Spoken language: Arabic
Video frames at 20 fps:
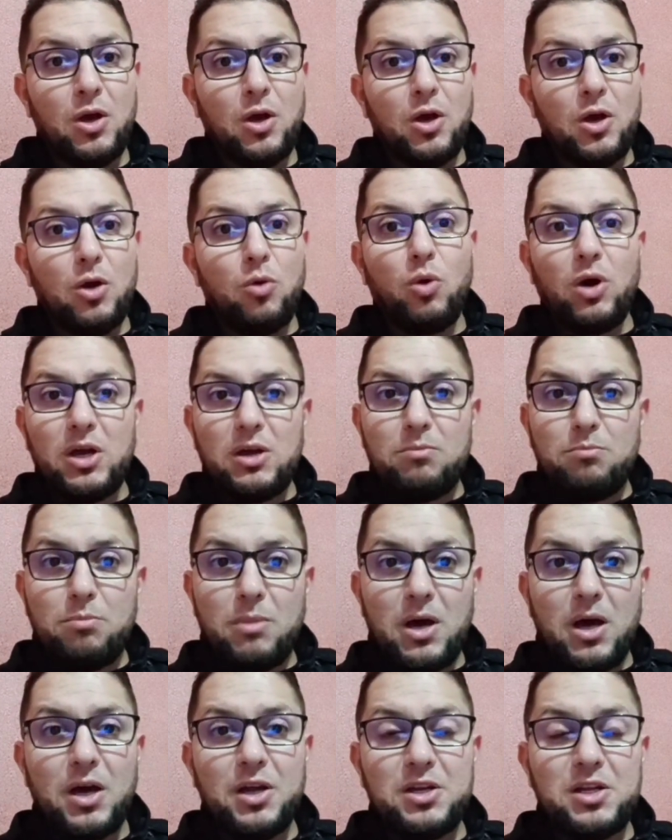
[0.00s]

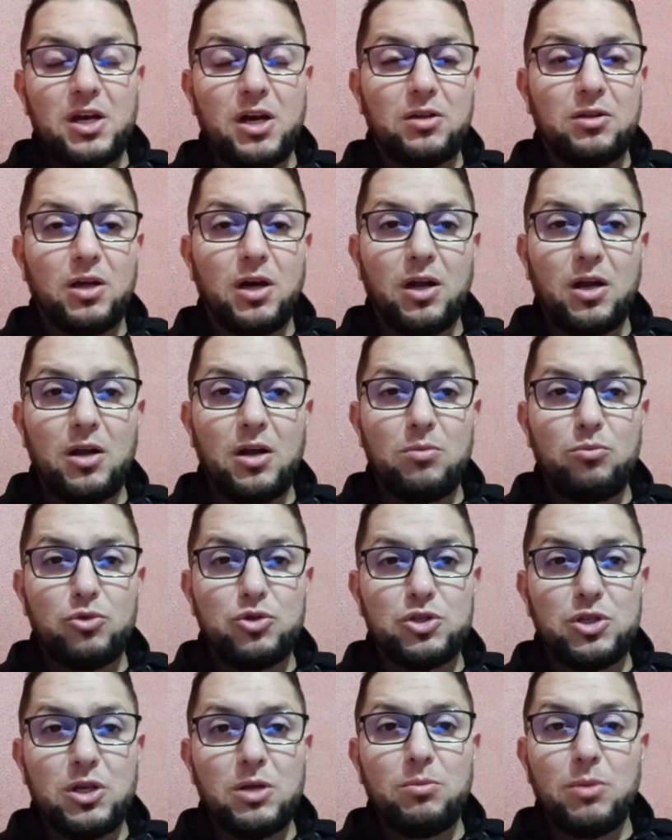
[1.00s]
وإما أن يختار
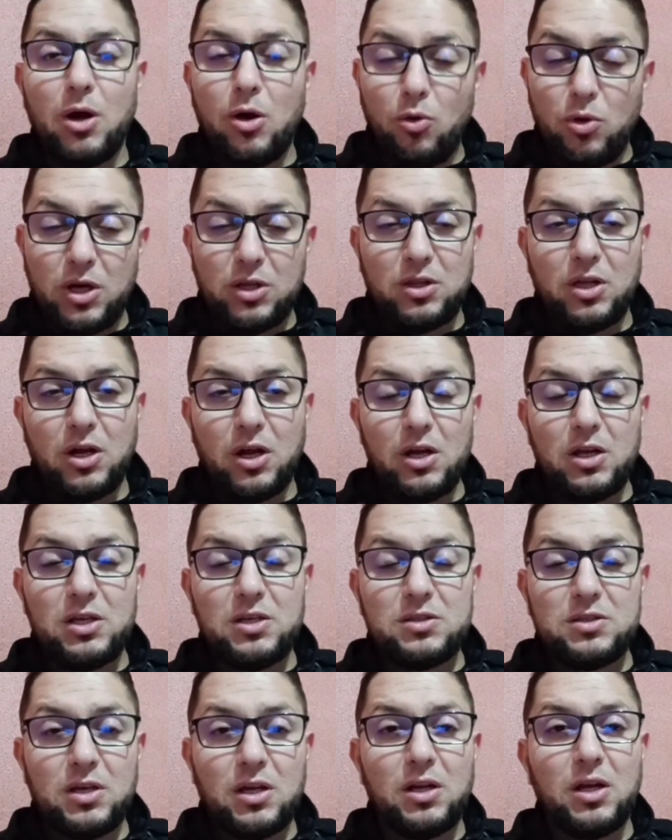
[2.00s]
المسلم أو يختار
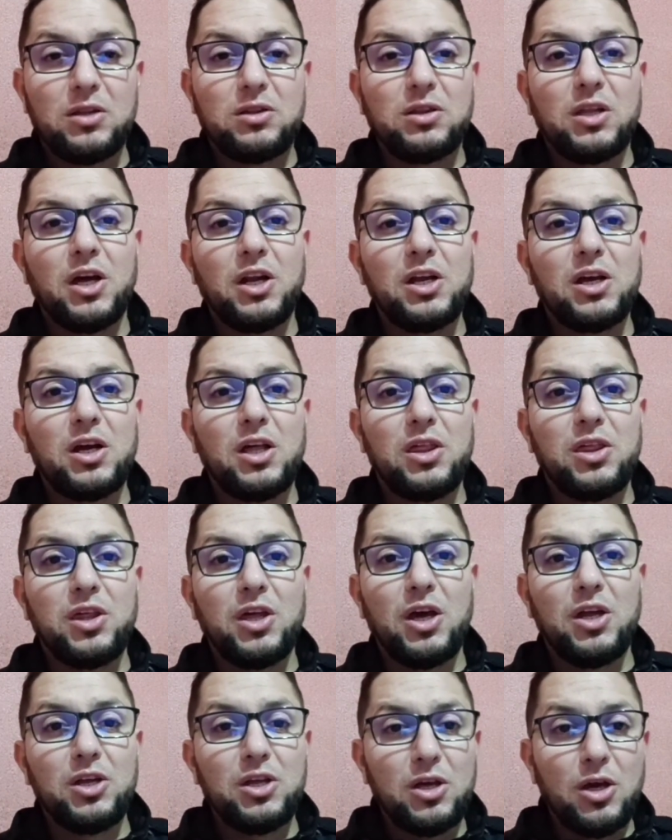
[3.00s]
الإنسان الطريق
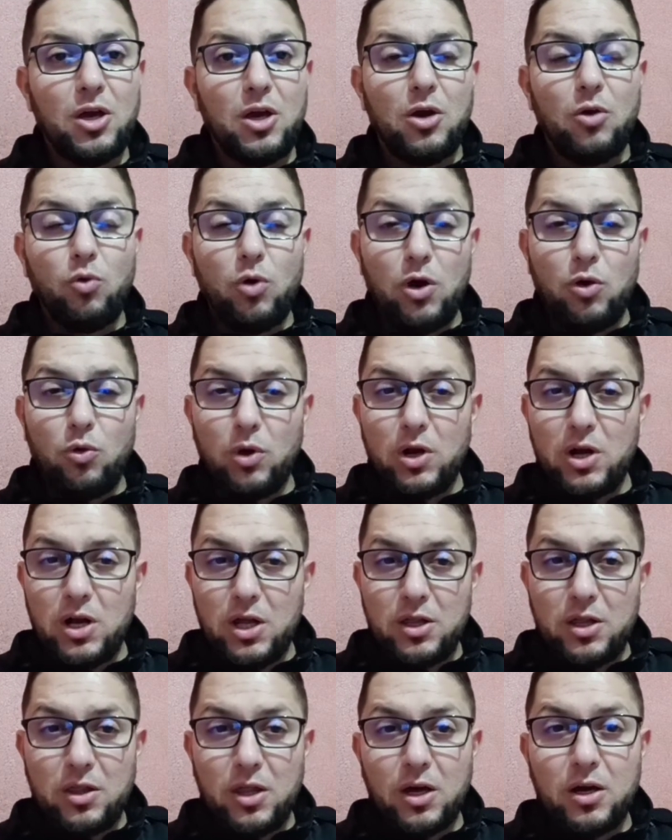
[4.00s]
الثاني وهو الذي
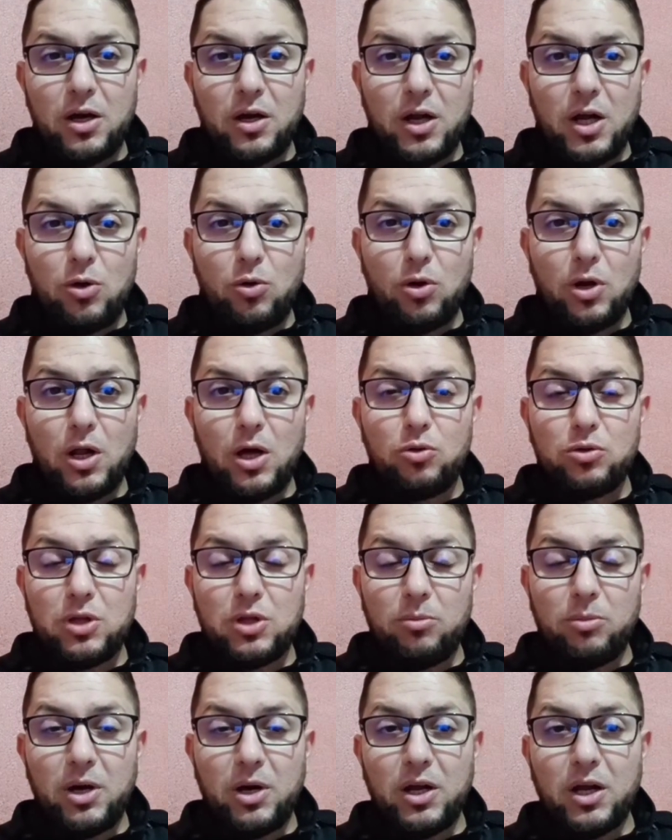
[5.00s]
ذكره الله
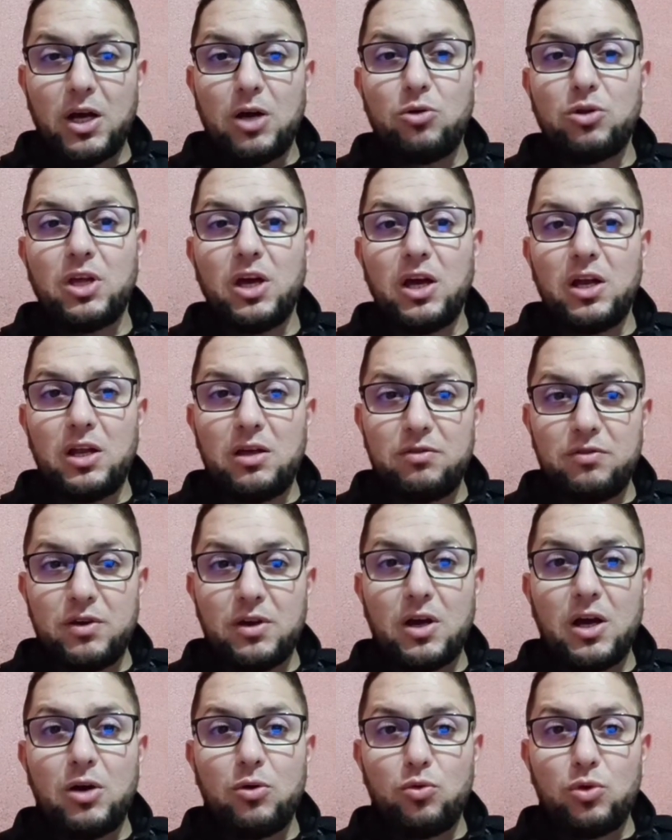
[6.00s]
تبارك وتعالى في
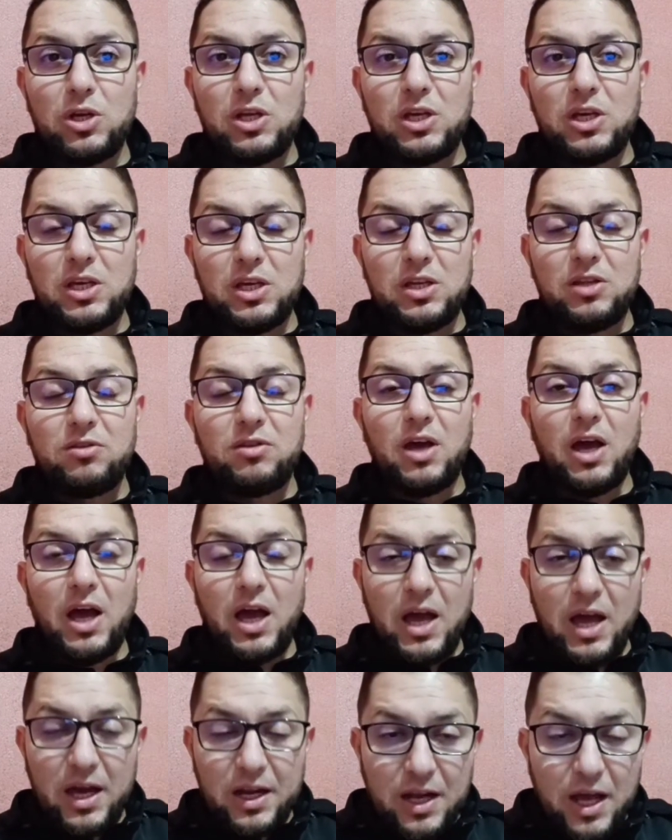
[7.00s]
قوله
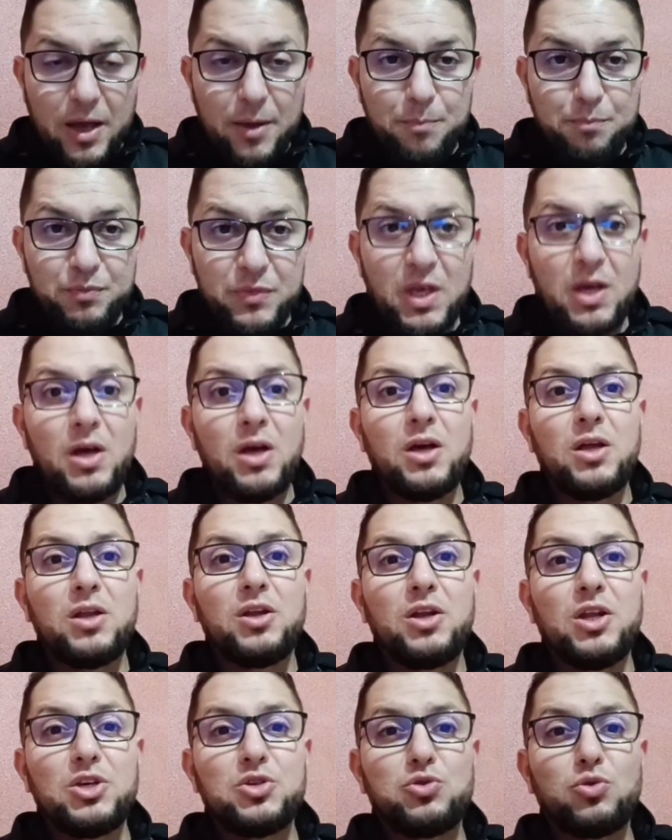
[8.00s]
تعالى
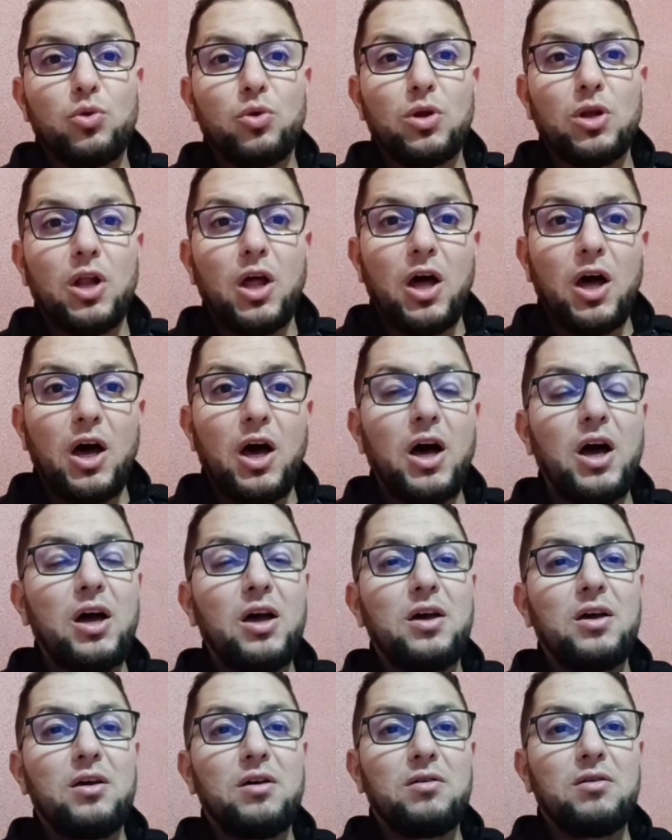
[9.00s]
نسوا الله
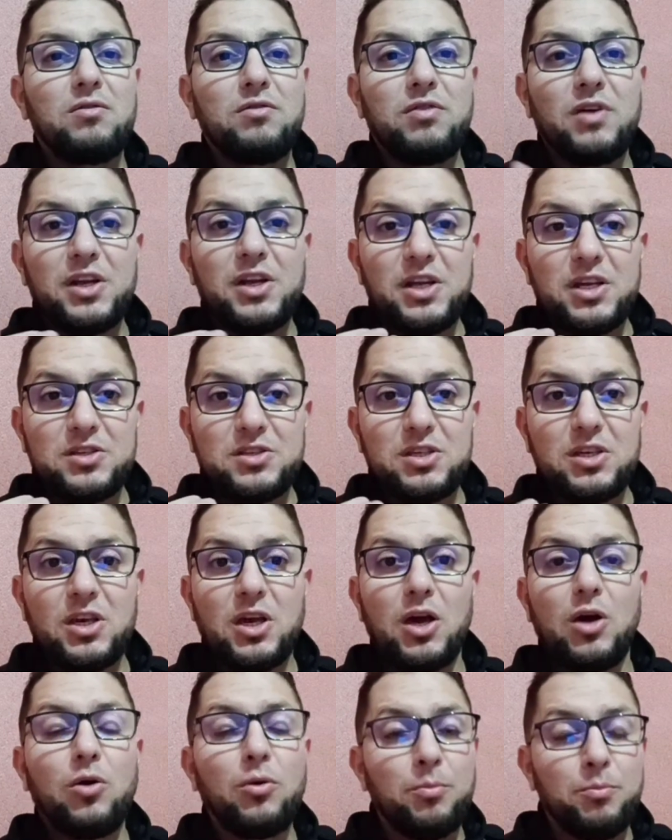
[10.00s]

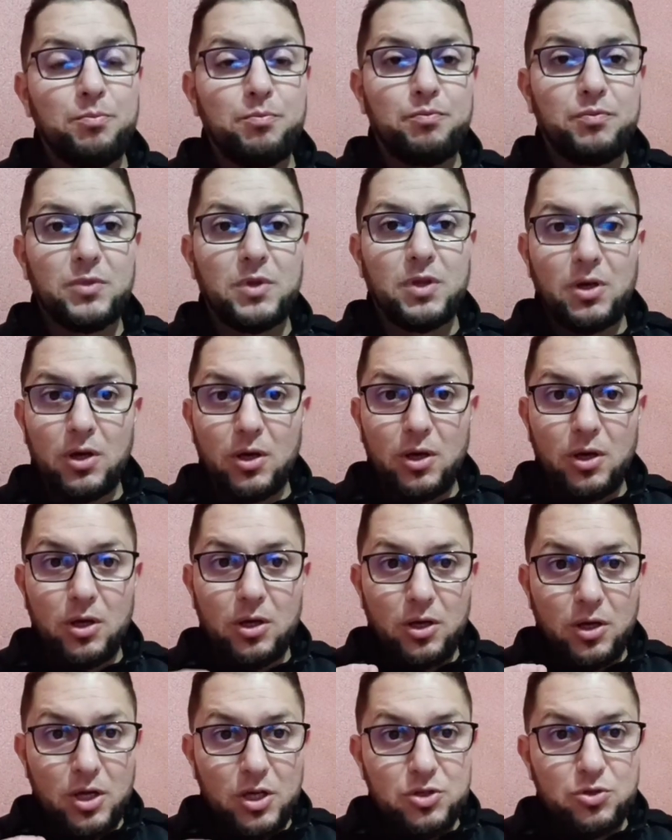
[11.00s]
فنسيهم
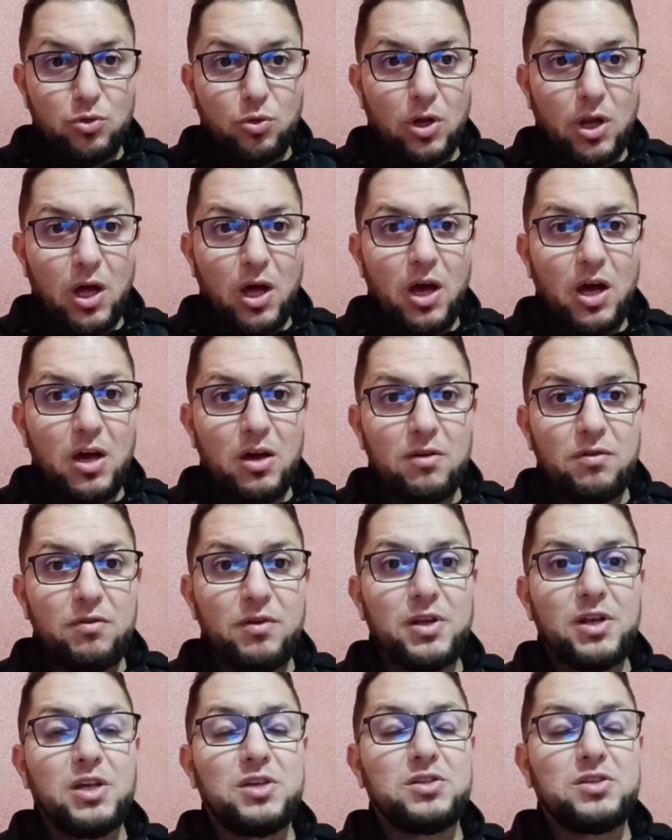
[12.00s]
نسوا الله
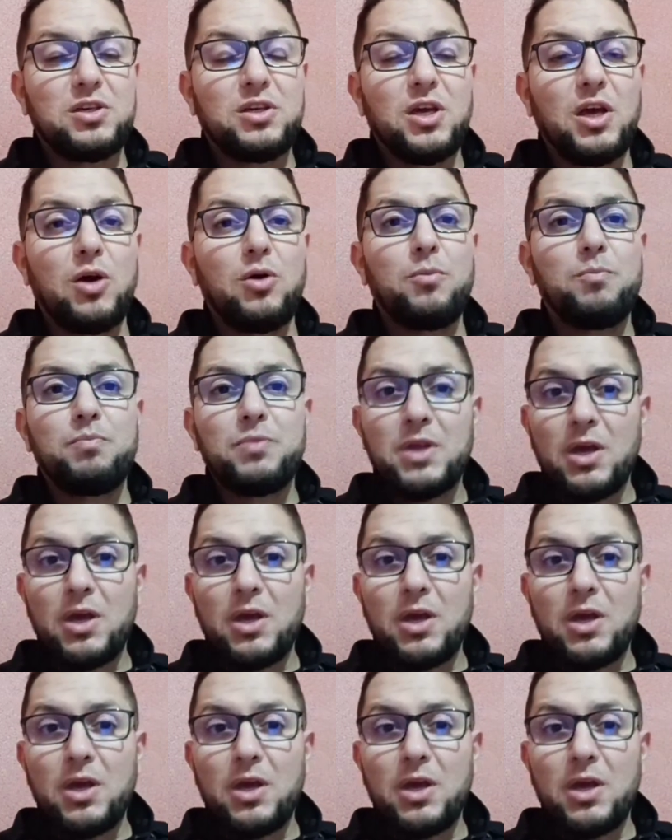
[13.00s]
فنسيهم